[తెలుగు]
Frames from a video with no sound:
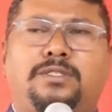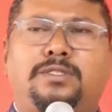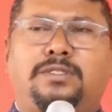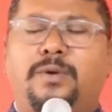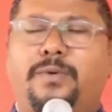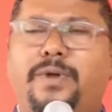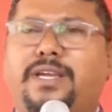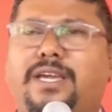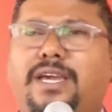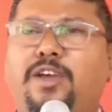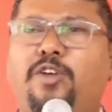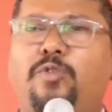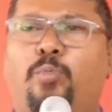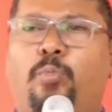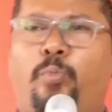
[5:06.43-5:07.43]
చివరికి
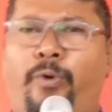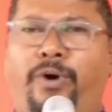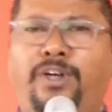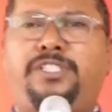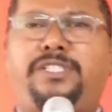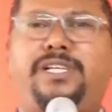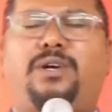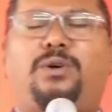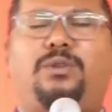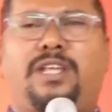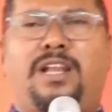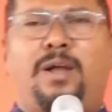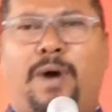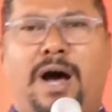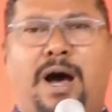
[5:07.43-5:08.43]
మోషేకు
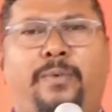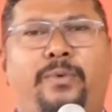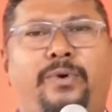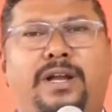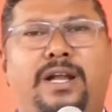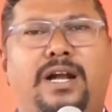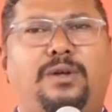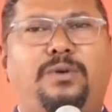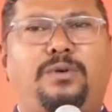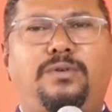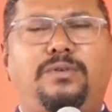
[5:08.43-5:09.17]
తన మామ ఉన్నాడు